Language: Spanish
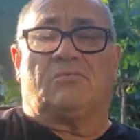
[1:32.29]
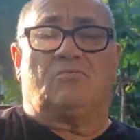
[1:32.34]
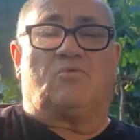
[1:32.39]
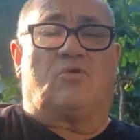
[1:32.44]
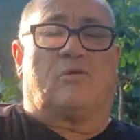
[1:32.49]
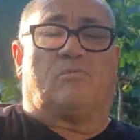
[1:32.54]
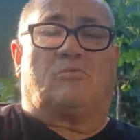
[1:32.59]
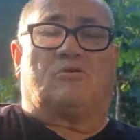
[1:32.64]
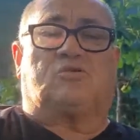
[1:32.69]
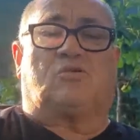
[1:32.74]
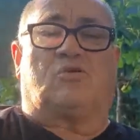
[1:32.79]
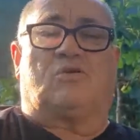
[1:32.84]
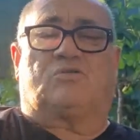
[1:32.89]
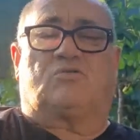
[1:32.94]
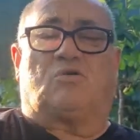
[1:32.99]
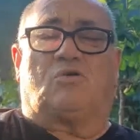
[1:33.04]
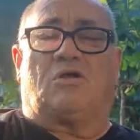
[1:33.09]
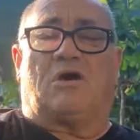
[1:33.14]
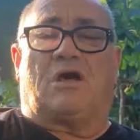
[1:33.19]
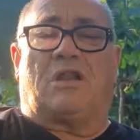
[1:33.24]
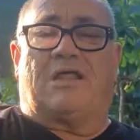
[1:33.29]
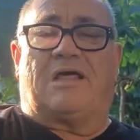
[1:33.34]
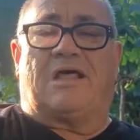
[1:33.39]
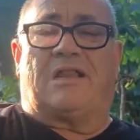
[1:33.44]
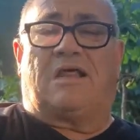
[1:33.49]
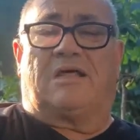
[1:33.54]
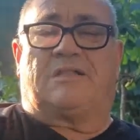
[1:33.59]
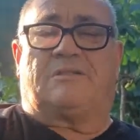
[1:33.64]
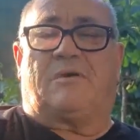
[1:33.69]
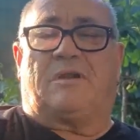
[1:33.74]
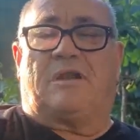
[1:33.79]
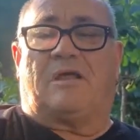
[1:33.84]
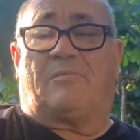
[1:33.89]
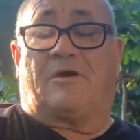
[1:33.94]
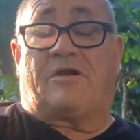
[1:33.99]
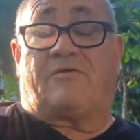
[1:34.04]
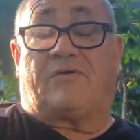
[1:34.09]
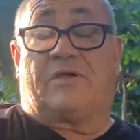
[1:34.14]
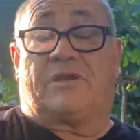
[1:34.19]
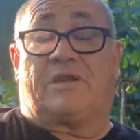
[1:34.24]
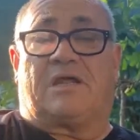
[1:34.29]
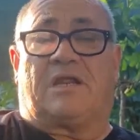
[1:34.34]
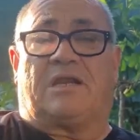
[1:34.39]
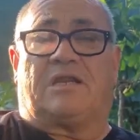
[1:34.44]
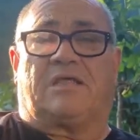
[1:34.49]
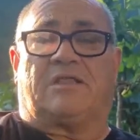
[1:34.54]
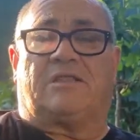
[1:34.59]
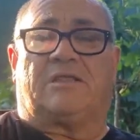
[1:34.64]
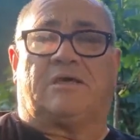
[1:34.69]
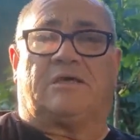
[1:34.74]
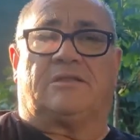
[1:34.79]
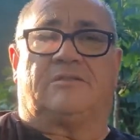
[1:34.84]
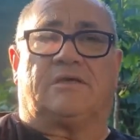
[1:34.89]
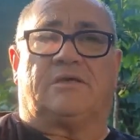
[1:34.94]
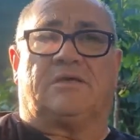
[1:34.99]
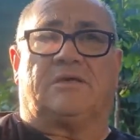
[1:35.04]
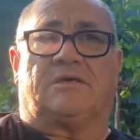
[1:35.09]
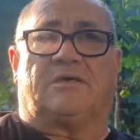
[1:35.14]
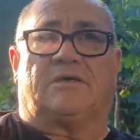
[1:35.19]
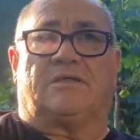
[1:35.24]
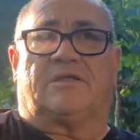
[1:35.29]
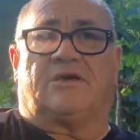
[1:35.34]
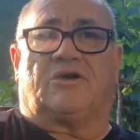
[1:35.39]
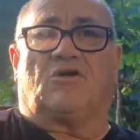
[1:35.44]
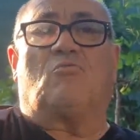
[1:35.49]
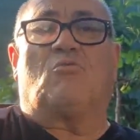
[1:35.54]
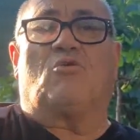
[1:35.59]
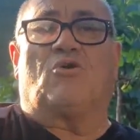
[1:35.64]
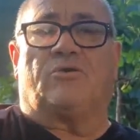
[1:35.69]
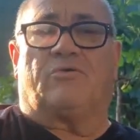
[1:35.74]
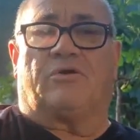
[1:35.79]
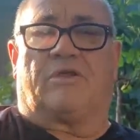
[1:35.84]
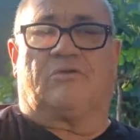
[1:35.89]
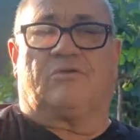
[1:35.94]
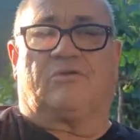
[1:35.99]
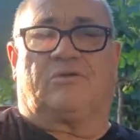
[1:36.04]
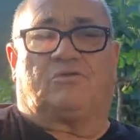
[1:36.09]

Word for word: bueno, pues toda todo la, parafernalia de, cómo iban, ¿no?